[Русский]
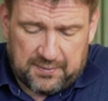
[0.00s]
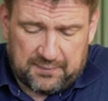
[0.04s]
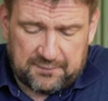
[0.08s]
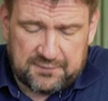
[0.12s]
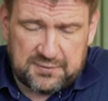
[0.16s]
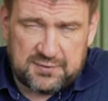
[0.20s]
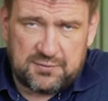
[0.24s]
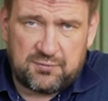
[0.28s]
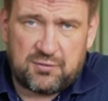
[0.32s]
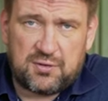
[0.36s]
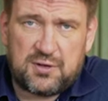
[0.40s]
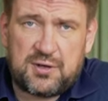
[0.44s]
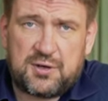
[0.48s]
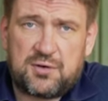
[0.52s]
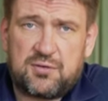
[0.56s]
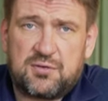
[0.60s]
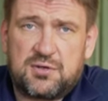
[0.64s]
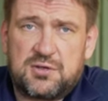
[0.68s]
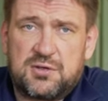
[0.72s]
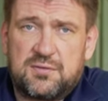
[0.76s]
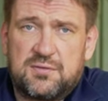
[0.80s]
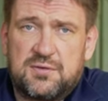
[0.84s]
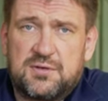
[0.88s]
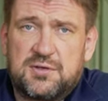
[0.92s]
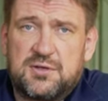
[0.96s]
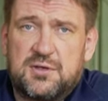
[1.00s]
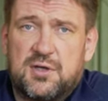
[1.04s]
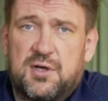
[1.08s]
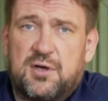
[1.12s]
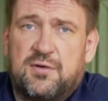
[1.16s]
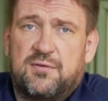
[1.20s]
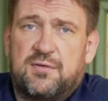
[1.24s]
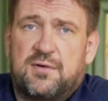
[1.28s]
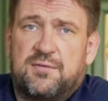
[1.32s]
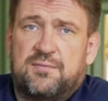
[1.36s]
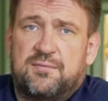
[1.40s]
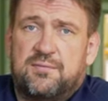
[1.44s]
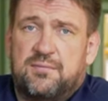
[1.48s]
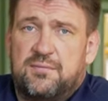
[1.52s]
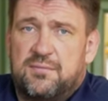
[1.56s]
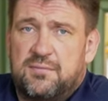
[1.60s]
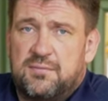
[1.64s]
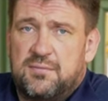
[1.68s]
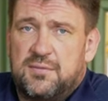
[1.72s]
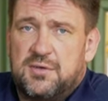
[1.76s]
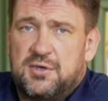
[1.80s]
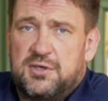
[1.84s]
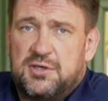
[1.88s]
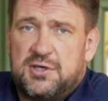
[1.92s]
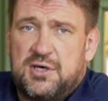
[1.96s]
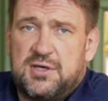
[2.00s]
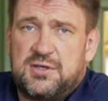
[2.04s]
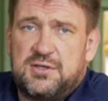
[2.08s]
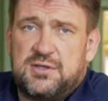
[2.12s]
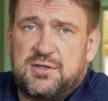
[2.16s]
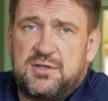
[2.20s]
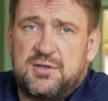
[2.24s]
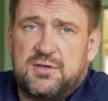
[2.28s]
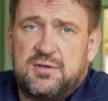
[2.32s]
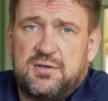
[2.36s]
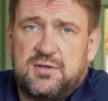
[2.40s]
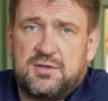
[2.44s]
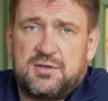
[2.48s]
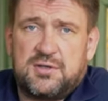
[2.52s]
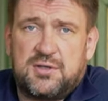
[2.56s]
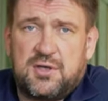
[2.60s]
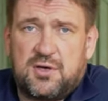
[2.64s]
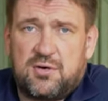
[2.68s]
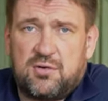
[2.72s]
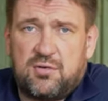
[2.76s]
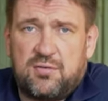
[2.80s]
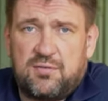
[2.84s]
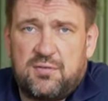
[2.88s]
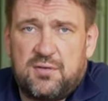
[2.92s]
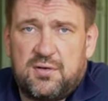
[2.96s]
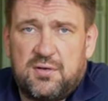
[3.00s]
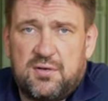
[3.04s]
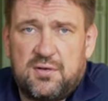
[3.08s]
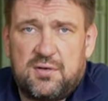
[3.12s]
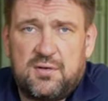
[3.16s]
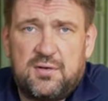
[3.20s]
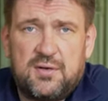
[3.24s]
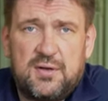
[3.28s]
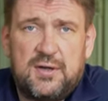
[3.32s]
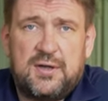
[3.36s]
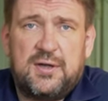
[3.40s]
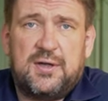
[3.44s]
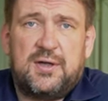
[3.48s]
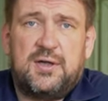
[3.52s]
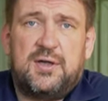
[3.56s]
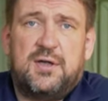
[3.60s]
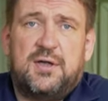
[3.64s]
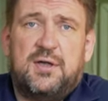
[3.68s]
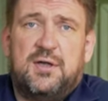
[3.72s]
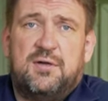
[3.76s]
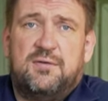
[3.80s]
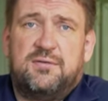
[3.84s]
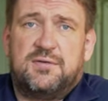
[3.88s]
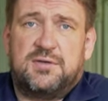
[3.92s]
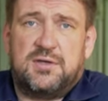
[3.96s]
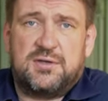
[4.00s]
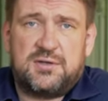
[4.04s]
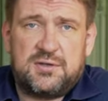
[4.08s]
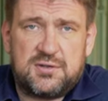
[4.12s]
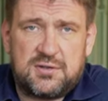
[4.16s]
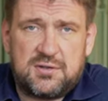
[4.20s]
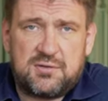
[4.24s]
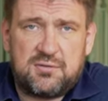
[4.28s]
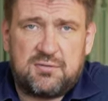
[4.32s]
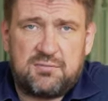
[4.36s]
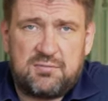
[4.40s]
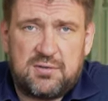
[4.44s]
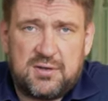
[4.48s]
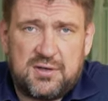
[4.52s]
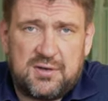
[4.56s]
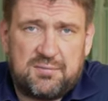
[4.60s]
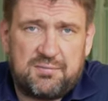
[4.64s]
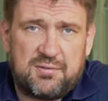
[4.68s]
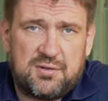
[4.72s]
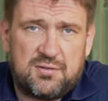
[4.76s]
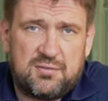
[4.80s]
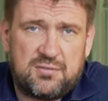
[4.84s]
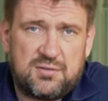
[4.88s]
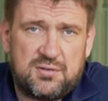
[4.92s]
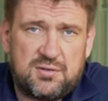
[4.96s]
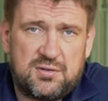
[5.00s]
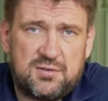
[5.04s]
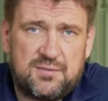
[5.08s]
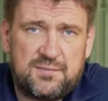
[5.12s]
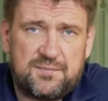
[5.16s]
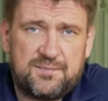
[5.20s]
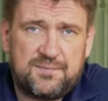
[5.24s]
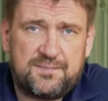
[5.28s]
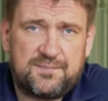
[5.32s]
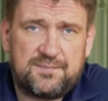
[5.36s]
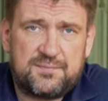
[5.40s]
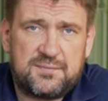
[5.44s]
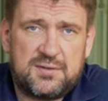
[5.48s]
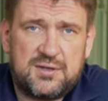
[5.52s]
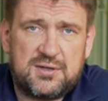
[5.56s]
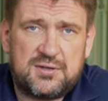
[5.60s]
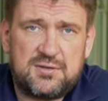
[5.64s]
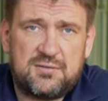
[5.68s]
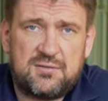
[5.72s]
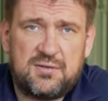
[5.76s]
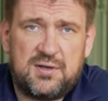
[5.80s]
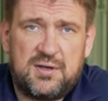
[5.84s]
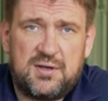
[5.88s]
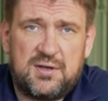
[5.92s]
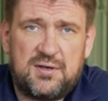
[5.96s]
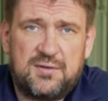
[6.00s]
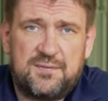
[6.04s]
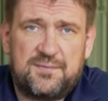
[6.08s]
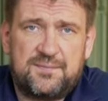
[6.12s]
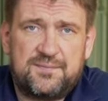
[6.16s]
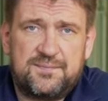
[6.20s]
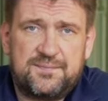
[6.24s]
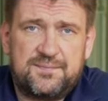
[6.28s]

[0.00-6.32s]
Всего хорошего. Желаю вам счастья, здоровья и всяческого благополучия. До свидания.